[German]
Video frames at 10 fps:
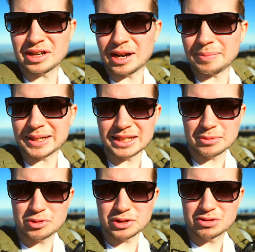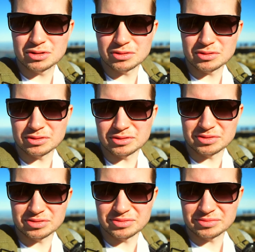Habe mein Tempo durchgezogen
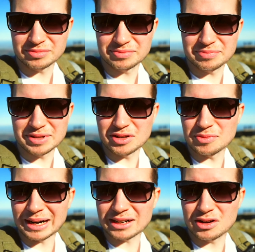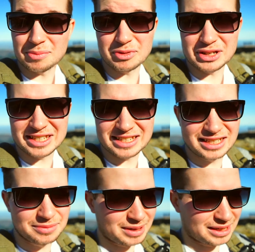und ich bin hier oben angekommen und es ist
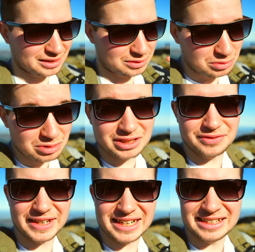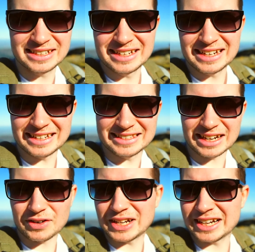diesmal gutes Wetter. Ich
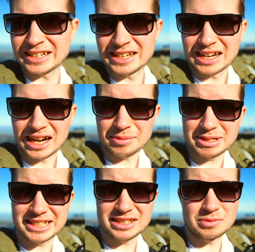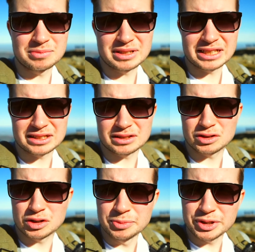zeige euch gleich. Aber es geht um das
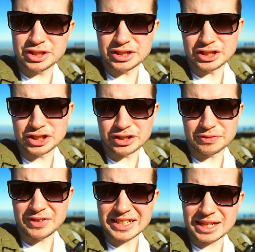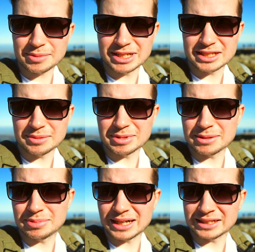Community-T-Shirt. Was habe ich jetzt damit
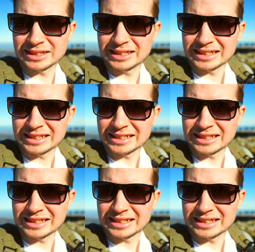geplant?